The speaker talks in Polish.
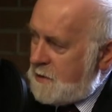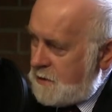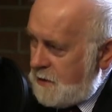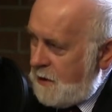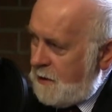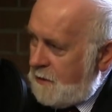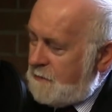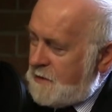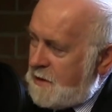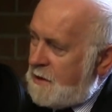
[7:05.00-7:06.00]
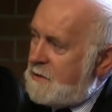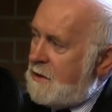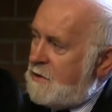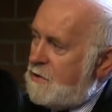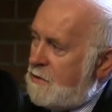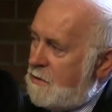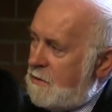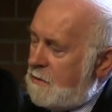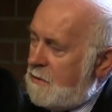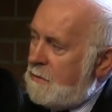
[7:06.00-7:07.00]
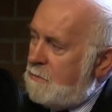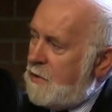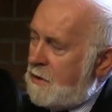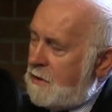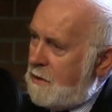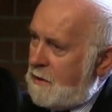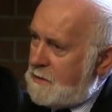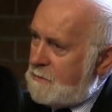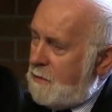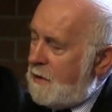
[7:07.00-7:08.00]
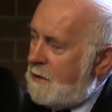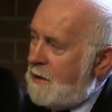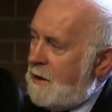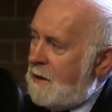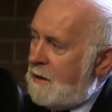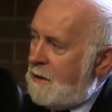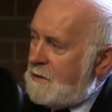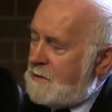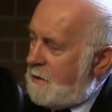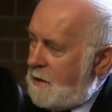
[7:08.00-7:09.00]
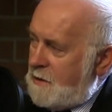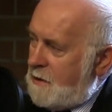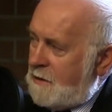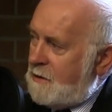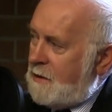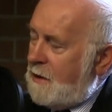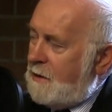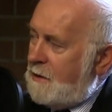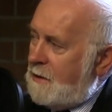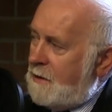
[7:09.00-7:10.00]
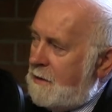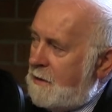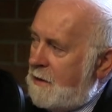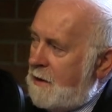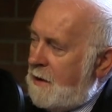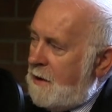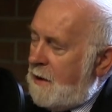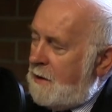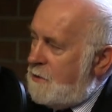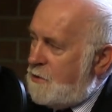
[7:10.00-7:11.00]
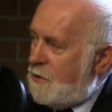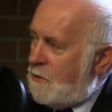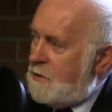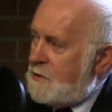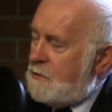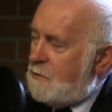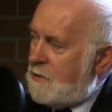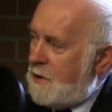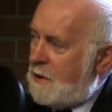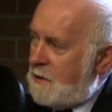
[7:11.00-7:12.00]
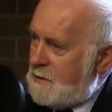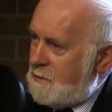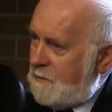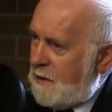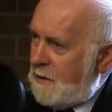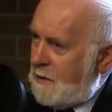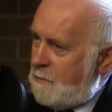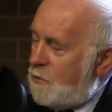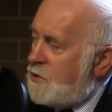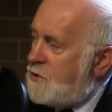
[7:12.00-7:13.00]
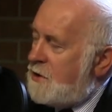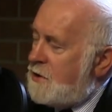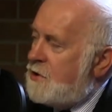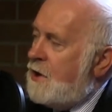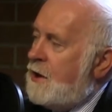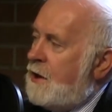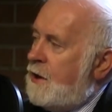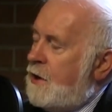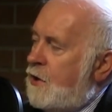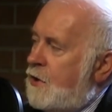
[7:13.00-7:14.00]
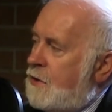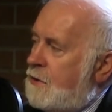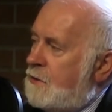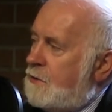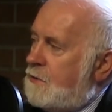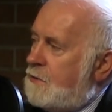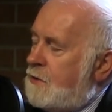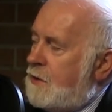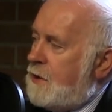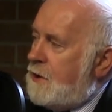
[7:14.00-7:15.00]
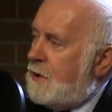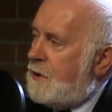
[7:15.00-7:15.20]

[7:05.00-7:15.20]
jest wzniecać e, piękne hasła, skrajnie radykalne, ale jeżeli one są nierealizowalne, bądź też e, Powodują